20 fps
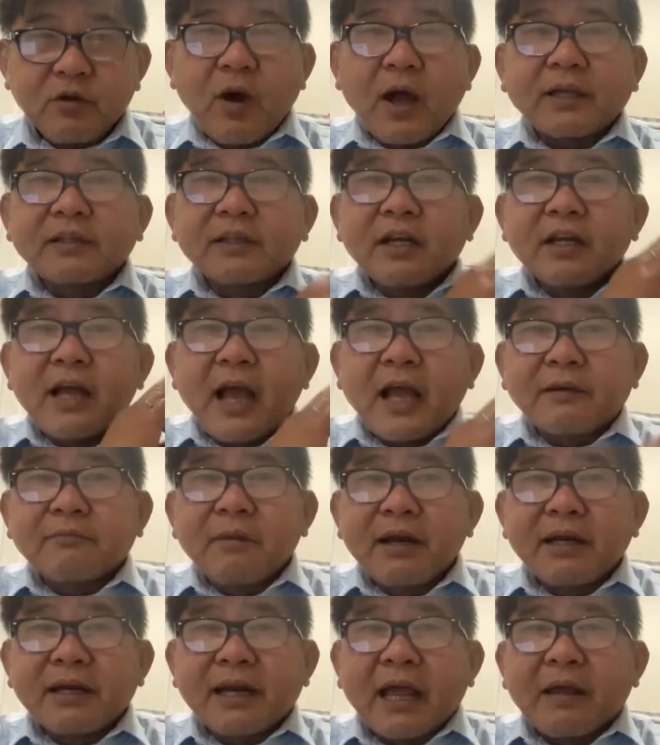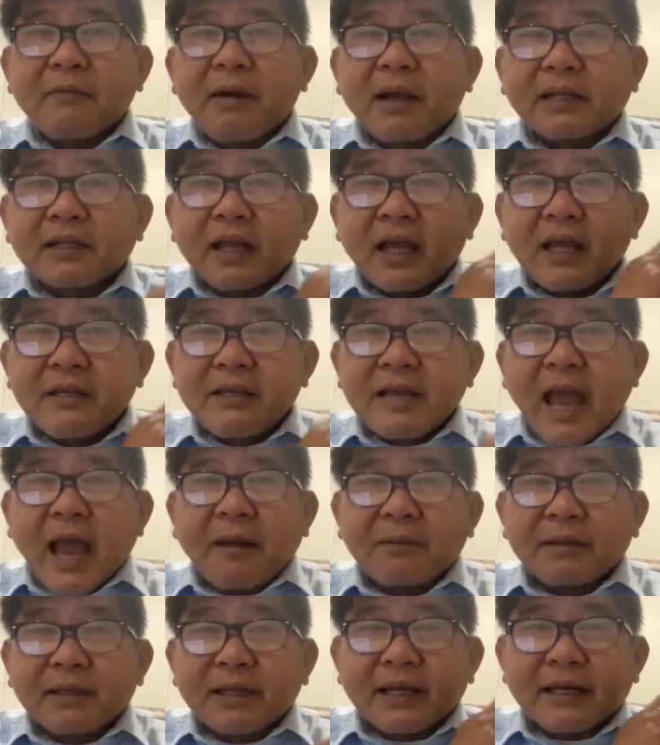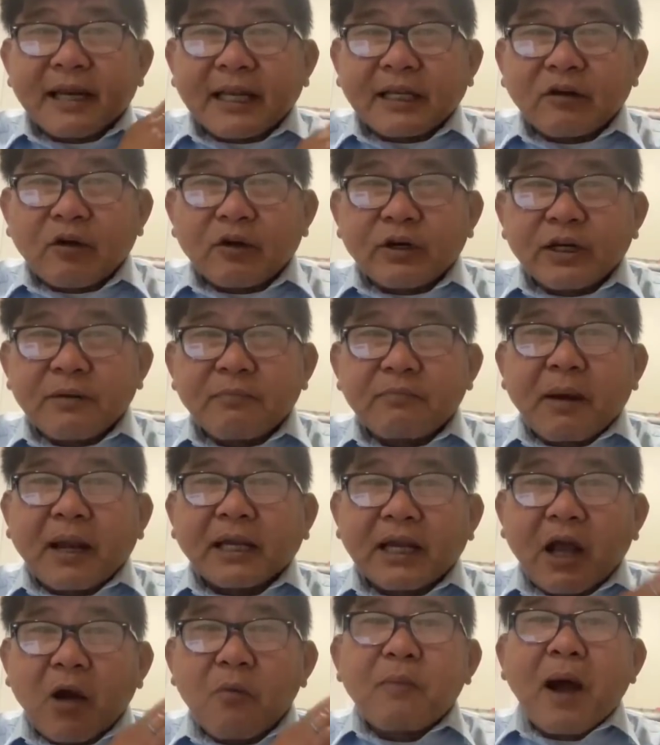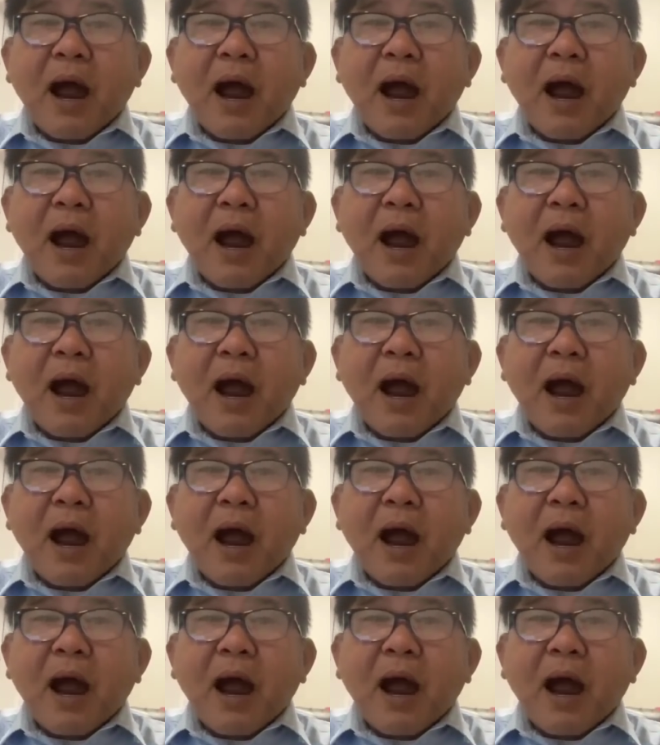ví dụ anh đứng anh bên này mà anh thấy nhà bên kia đánh con nít mà anh